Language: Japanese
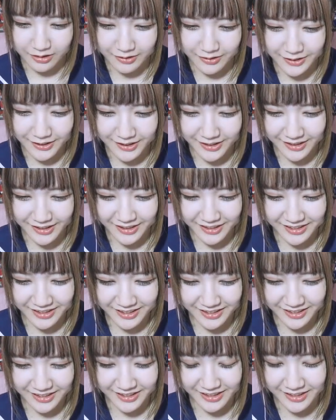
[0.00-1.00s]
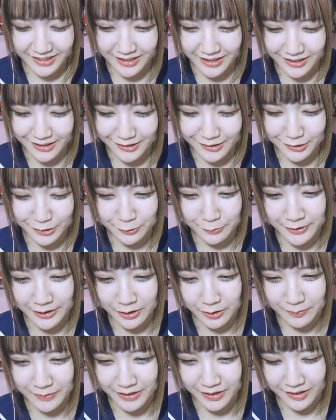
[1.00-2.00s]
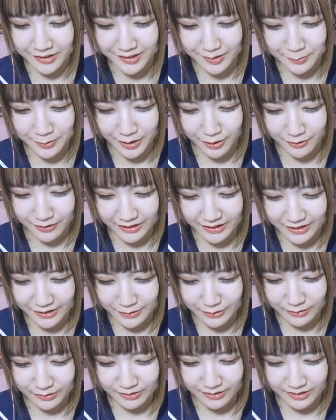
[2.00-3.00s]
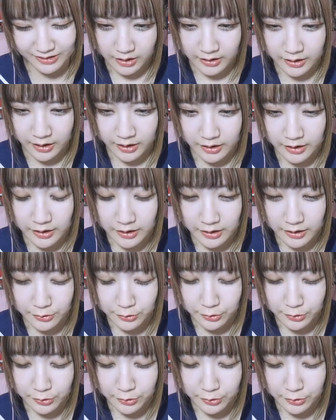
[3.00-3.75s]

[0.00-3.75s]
わいいテニスウェアの真中ちゃんもかわいいよ。え、な、え、え、